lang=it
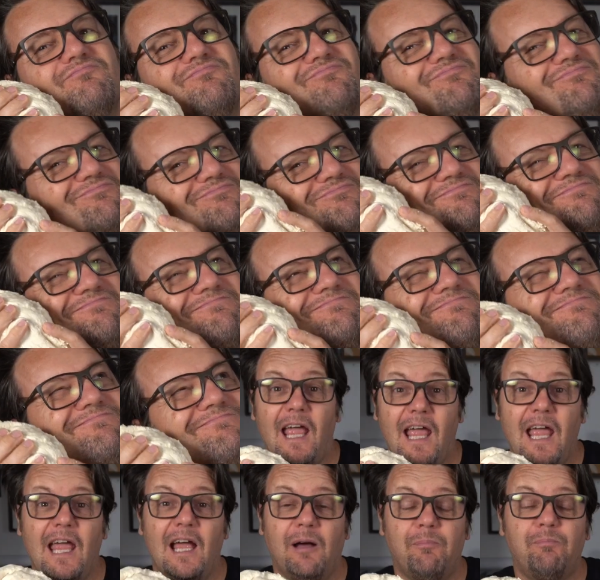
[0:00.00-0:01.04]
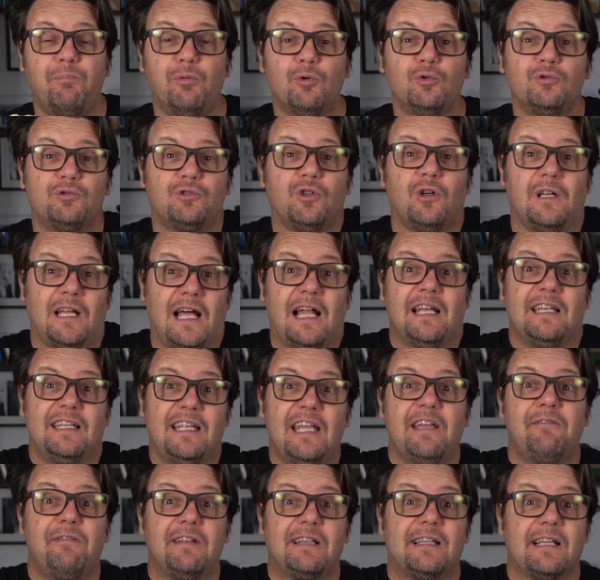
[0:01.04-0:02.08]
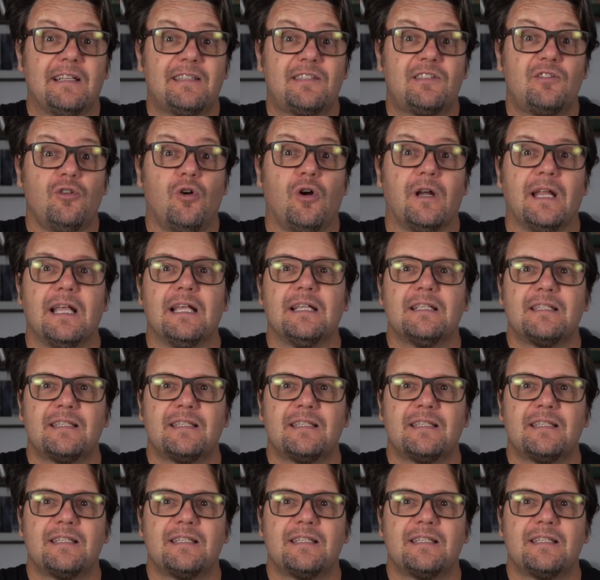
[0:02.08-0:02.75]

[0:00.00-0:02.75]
Mm, è appunto la lievitazione.